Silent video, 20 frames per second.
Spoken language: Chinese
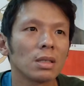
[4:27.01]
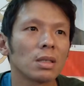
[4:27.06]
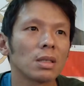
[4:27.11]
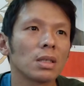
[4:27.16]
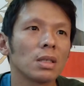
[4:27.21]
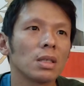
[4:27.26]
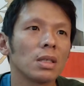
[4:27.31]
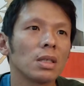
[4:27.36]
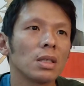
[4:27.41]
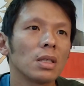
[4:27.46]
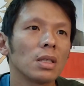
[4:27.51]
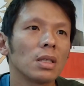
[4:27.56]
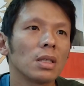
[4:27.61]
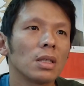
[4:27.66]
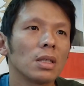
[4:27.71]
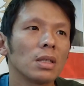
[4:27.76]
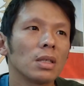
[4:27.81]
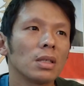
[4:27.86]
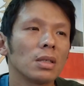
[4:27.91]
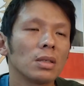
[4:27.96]
这
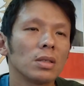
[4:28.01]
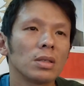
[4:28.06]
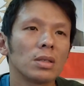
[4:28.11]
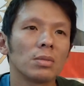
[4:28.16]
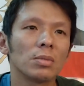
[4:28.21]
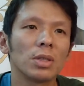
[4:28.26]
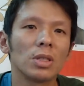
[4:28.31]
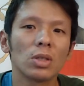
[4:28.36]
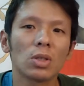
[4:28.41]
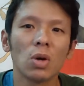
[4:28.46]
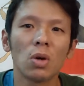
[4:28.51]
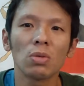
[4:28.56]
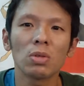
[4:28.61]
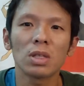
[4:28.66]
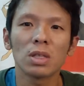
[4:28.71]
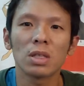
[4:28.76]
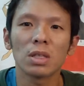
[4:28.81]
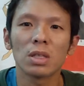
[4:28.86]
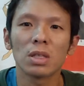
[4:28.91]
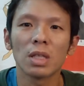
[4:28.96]
个什么
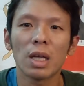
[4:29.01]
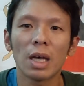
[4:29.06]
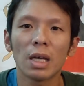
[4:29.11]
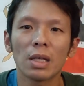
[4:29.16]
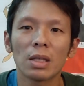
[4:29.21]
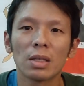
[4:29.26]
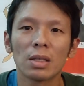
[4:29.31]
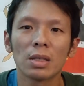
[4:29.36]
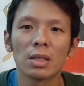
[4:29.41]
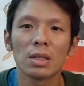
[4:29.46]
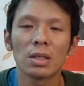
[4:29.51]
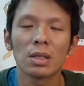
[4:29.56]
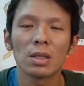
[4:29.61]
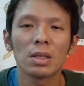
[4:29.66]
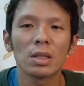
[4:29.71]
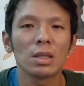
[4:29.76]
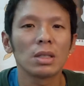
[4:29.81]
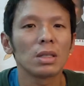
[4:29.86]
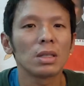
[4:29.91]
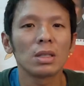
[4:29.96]
工时啊，
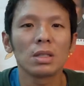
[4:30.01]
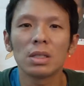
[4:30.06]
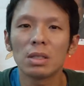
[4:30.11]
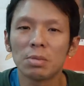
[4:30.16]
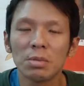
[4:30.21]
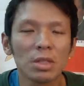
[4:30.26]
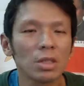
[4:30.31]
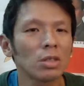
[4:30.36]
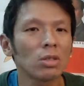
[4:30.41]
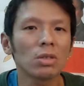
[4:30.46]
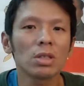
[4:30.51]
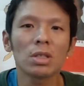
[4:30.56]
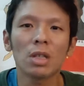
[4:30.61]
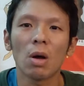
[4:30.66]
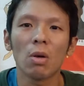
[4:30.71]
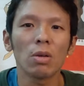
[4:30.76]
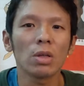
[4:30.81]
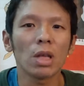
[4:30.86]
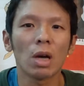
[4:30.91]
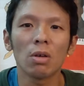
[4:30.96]
你这些东西
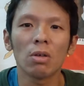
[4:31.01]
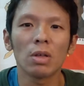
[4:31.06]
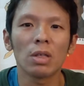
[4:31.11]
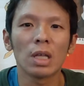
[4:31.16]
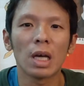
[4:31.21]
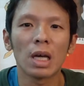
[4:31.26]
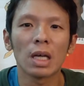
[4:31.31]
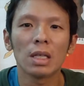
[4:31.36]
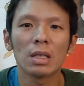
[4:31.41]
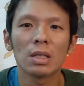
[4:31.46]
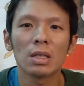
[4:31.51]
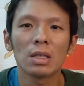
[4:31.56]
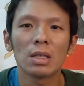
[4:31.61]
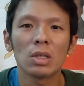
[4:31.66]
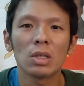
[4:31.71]
讨论讨论啊。